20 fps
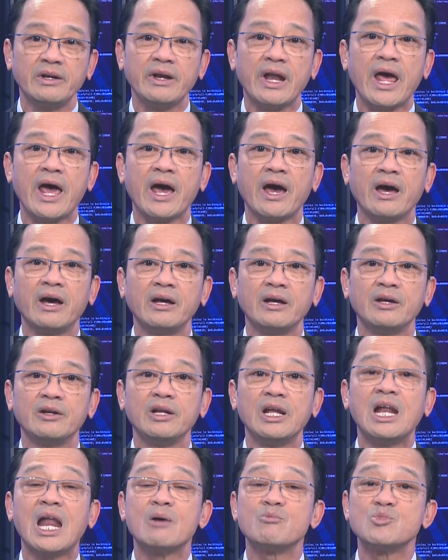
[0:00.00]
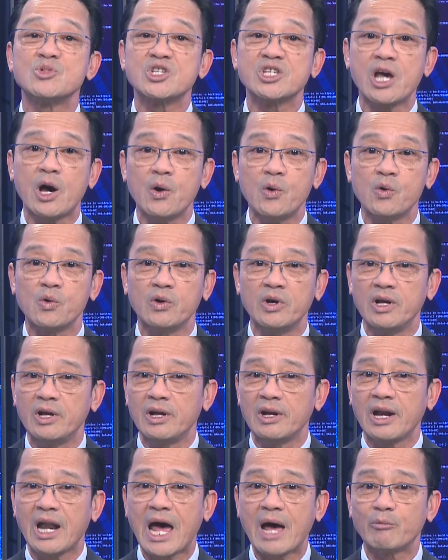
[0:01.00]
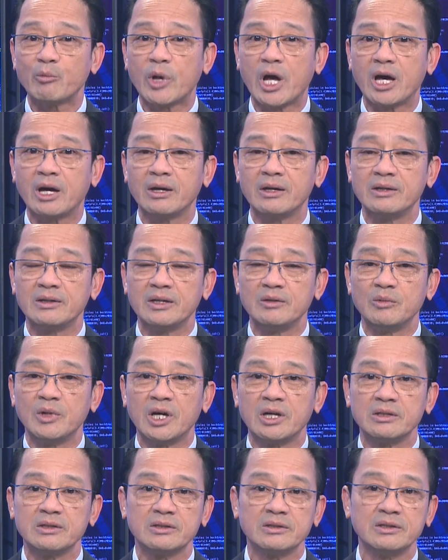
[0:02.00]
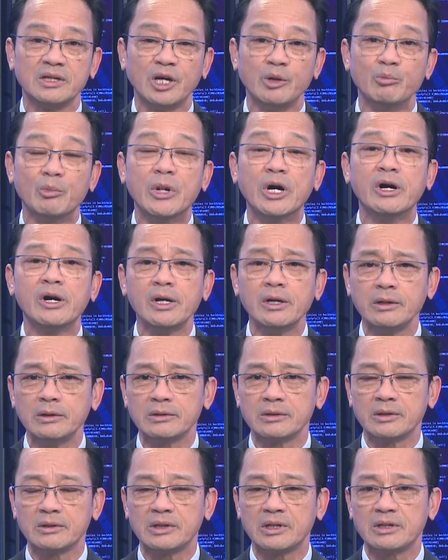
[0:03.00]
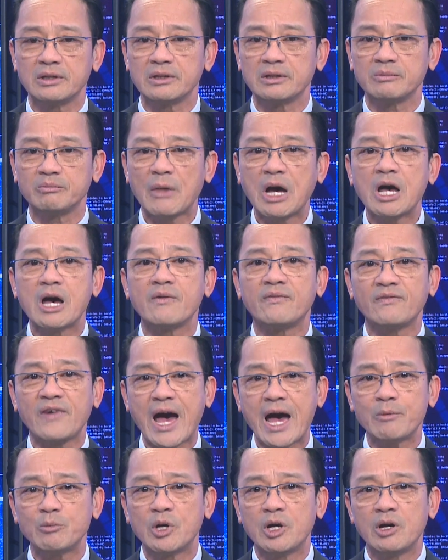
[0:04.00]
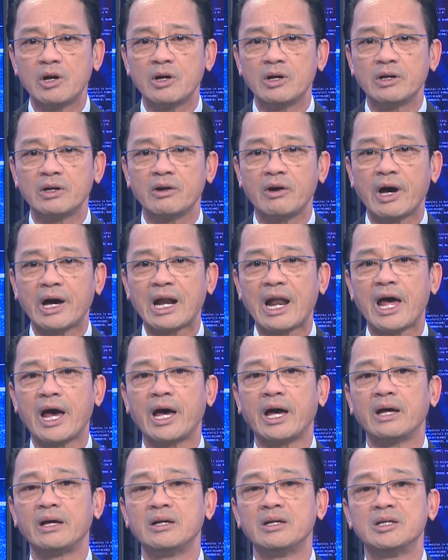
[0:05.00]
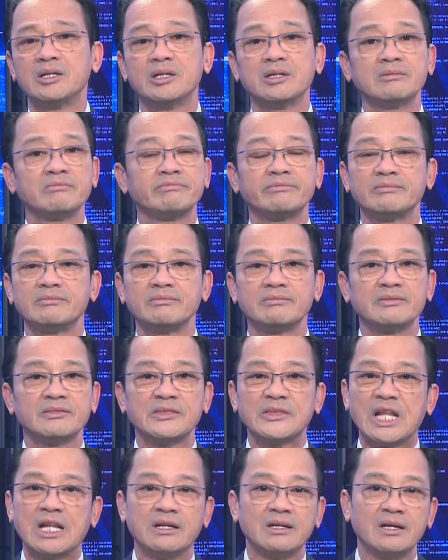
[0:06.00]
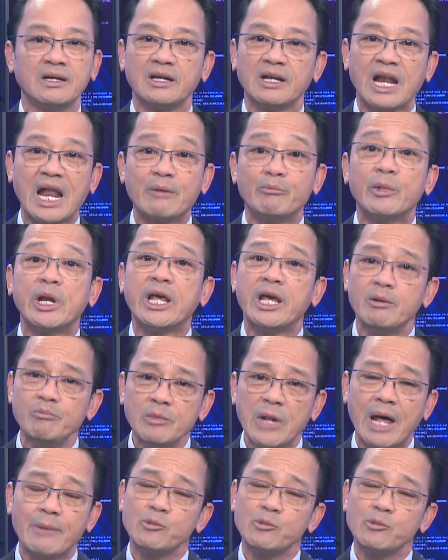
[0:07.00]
để đi làm dâu, làm à, người mướn ờ, bất hợp pháp hoặc là làm điếm,